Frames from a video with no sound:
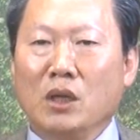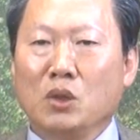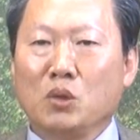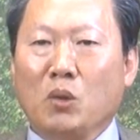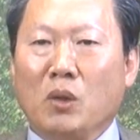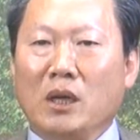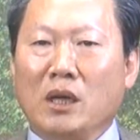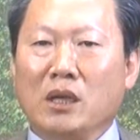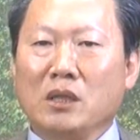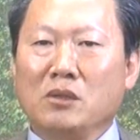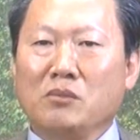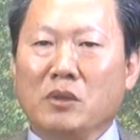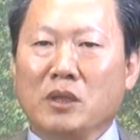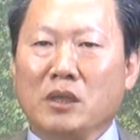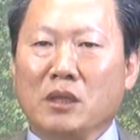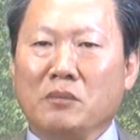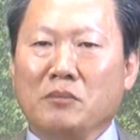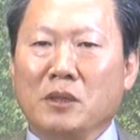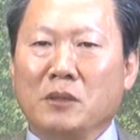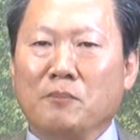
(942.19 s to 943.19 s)
또 한 가지
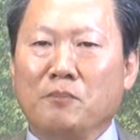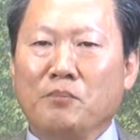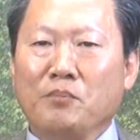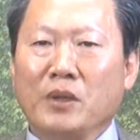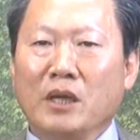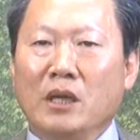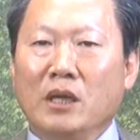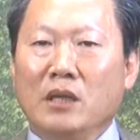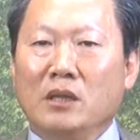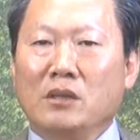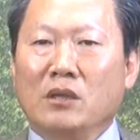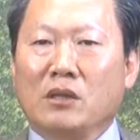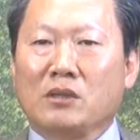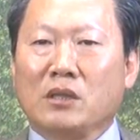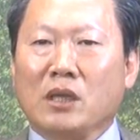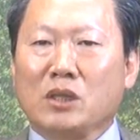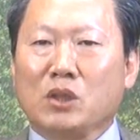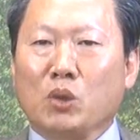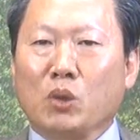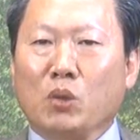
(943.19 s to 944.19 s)
뭐냐면
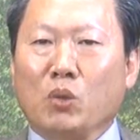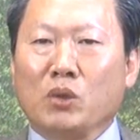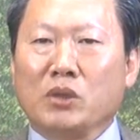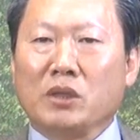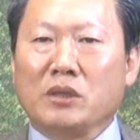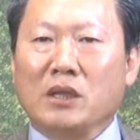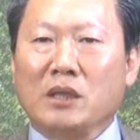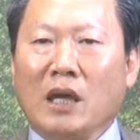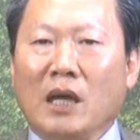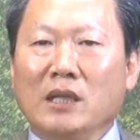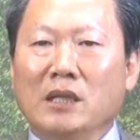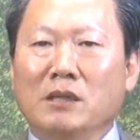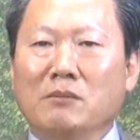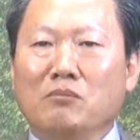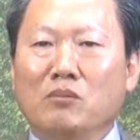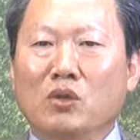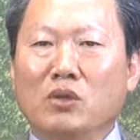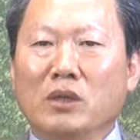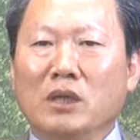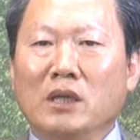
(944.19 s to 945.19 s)
역사 속에 오셨던 한
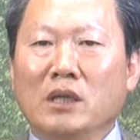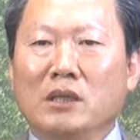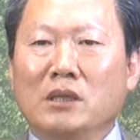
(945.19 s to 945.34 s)
인물